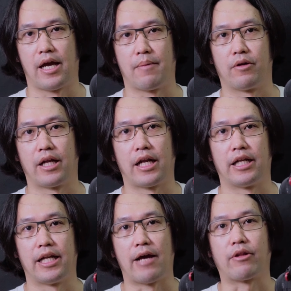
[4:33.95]
เพราะนั้นอัน
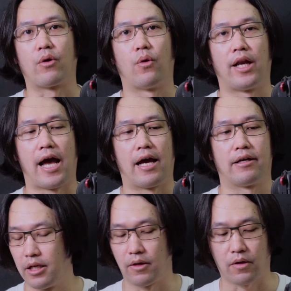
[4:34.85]
นี้แล้วแต่คนละ
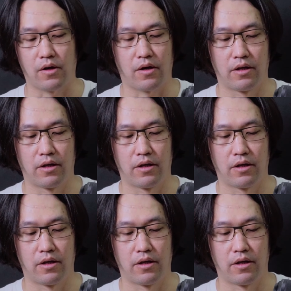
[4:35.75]
แล้วก็